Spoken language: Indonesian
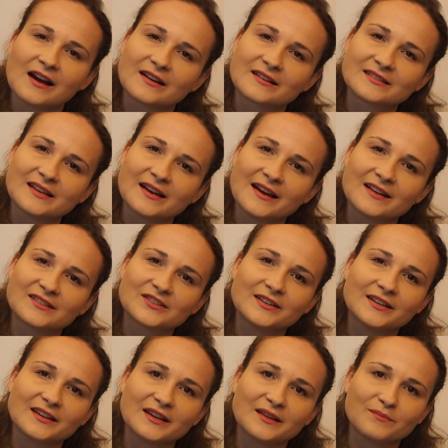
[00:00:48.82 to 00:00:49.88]
Agar
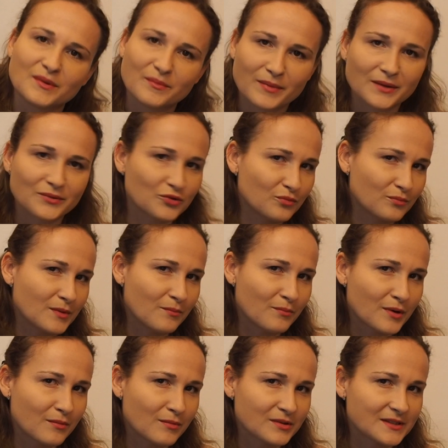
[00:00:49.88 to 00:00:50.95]
saya sedikit membantu
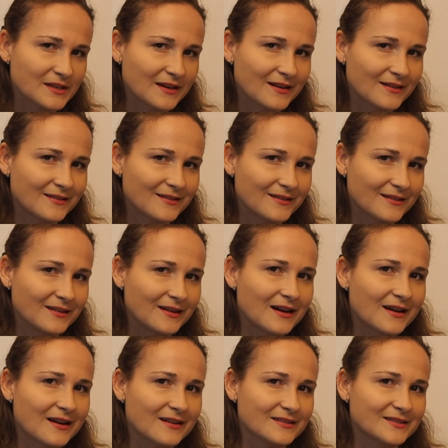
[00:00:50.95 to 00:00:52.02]
mempromosikan
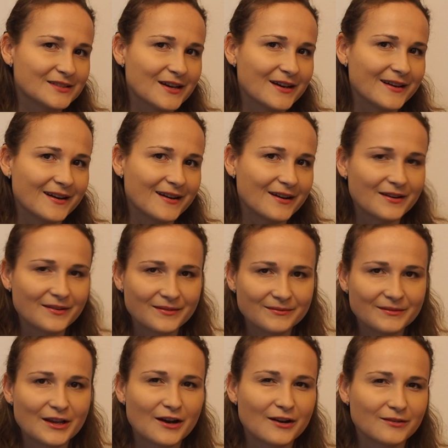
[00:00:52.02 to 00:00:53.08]
negara saya
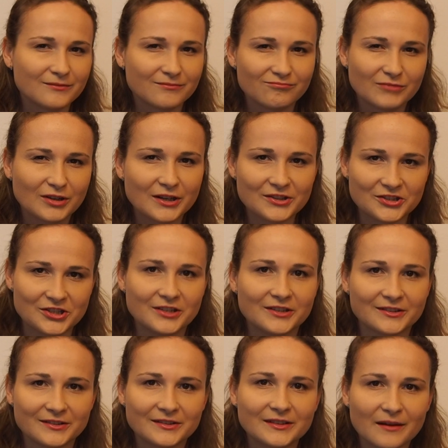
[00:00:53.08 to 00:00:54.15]
yang
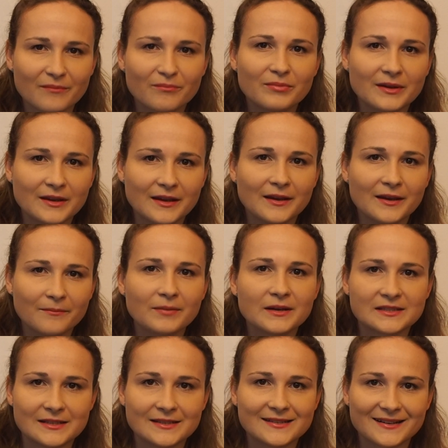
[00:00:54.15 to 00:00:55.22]
kecil tapi
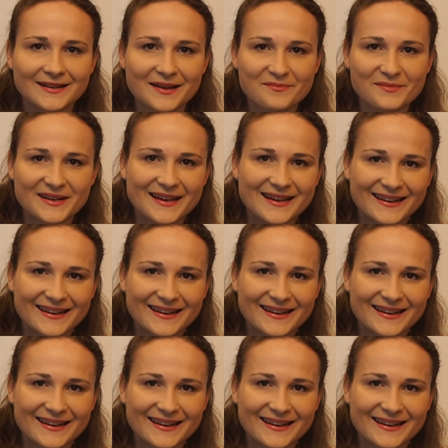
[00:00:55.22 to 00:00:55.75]
pasti sangat